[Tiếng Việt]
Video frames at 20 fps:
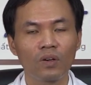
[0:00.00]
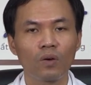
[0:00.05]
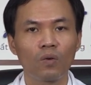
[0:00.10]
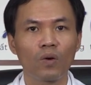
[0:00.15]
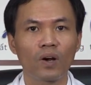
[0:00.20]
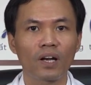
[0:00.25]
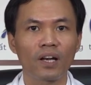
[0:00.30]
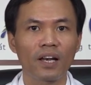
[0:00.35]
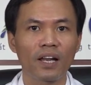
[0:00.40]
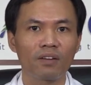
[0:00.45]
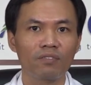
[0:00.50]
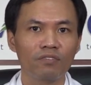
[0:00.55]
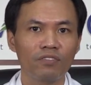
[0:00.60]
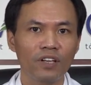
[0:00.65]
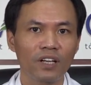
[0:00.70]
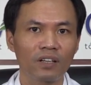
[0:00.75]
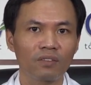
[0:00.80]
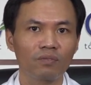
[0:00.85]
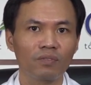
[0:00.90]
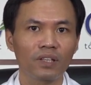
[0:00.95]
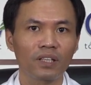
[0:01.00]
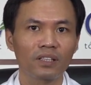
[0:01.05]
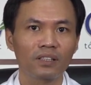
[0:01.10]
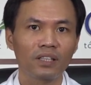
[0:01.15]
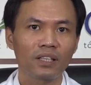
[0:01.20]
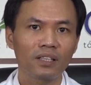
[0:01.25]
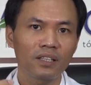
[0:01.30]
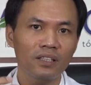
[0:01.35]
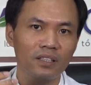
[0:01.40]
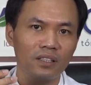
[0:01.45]
hoặc làm việc mà
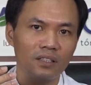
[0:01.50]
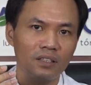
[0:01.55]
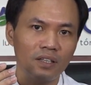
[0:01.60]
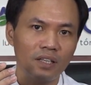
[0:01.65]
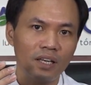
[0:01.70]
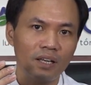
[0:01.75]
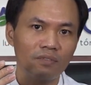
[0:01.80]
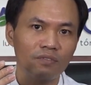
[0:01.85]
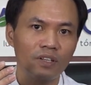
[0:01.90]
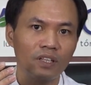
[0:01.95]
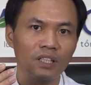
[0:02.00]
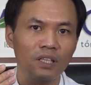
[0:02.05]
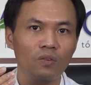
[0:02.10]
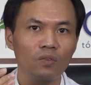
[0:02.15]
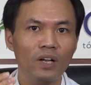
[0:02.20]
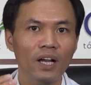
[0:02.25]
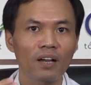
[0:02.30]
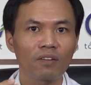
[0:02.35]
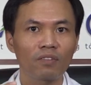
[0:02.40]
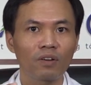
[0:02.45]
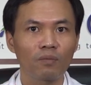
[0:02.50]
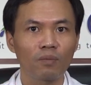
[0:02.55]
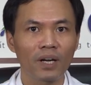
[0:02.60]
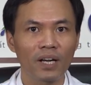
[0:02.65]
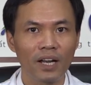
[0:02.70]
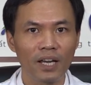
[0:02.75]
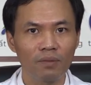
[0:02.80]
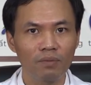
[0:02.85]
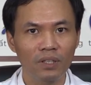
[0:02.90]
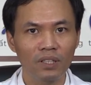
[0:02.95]
nhất những người làm việc theo ca vào
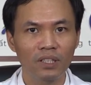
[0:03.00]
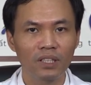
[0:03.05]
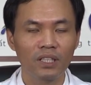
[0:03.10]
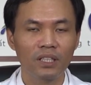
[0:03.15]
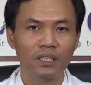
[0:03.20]
ban đêm ấy,